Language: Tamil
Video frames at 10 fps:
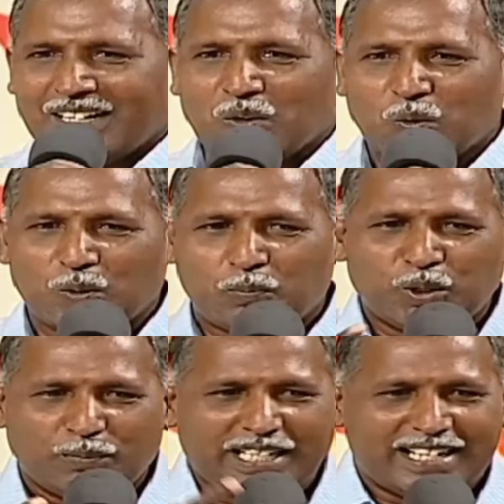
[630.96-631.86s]
ஒரு
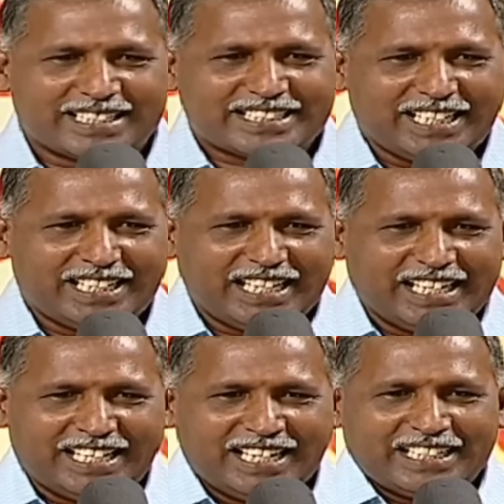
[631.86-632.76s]
புதுமையான செய்தியை
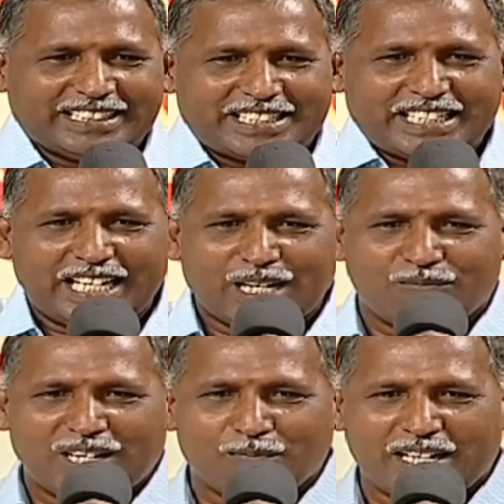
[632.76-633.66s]
இந்த சேலம்
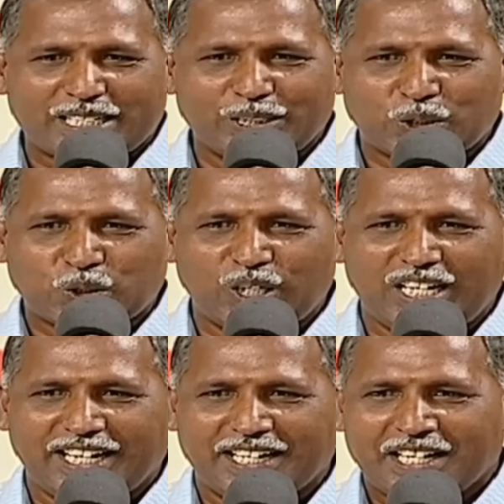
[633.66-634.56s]
வாழ் மக்களுக்கு சொல்லி
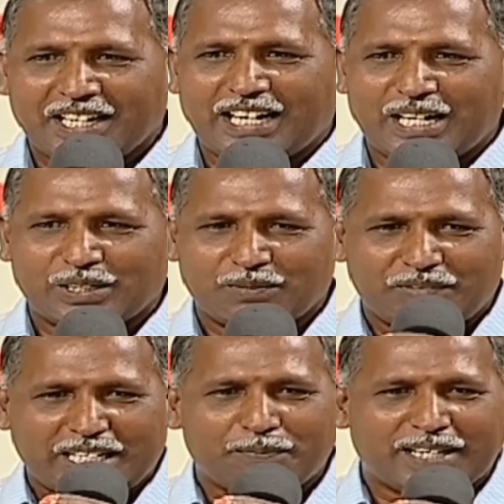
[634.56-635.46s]
நான்
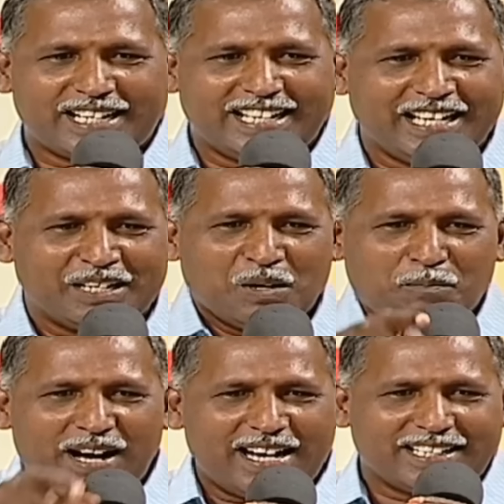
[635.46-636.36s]
விடைபெறேன்
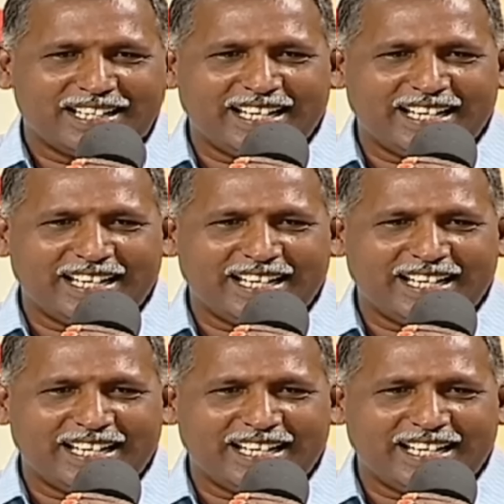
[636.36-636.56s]
பாருங்க